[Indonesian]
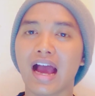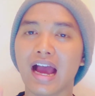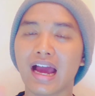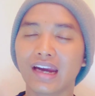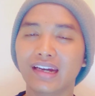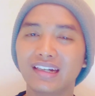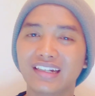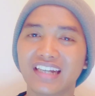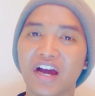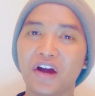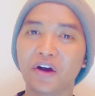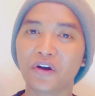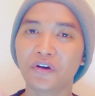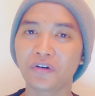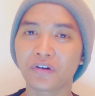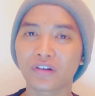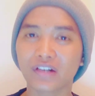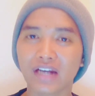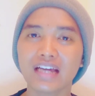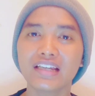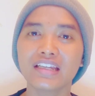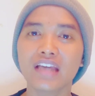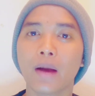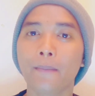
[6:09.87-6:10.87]
ada
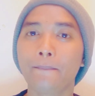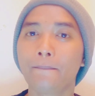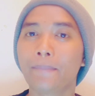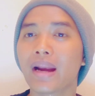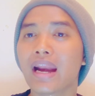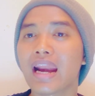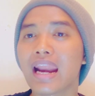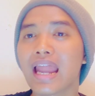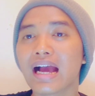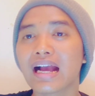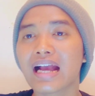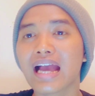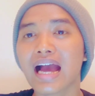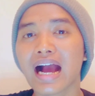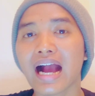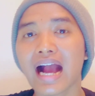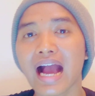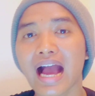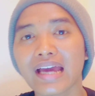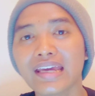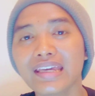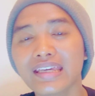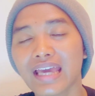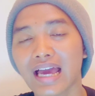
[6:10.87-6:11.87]
orang yang
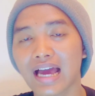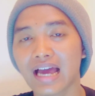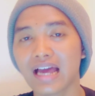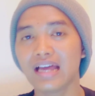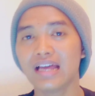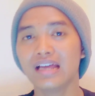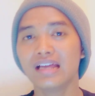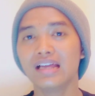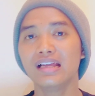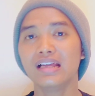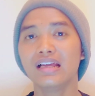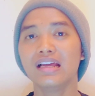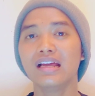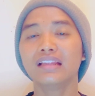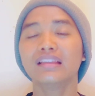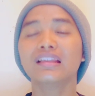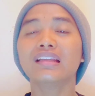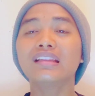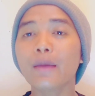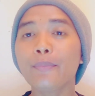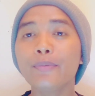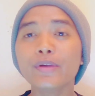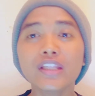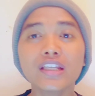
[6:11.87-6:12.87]
berlagak kaya,
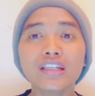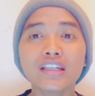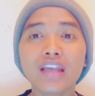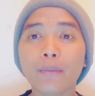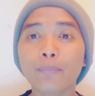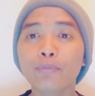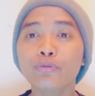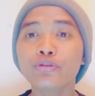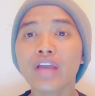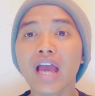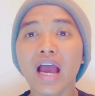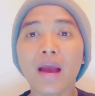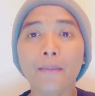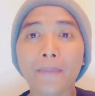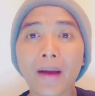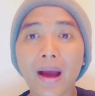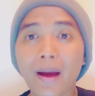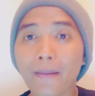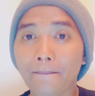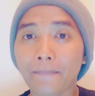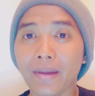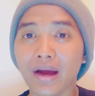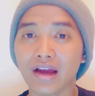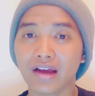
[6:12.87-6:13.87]
tetapi tidak punya
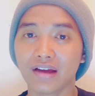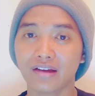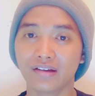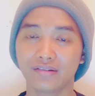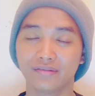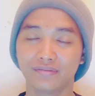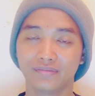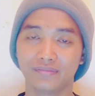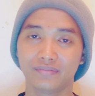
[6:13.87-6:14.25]
apa-apa.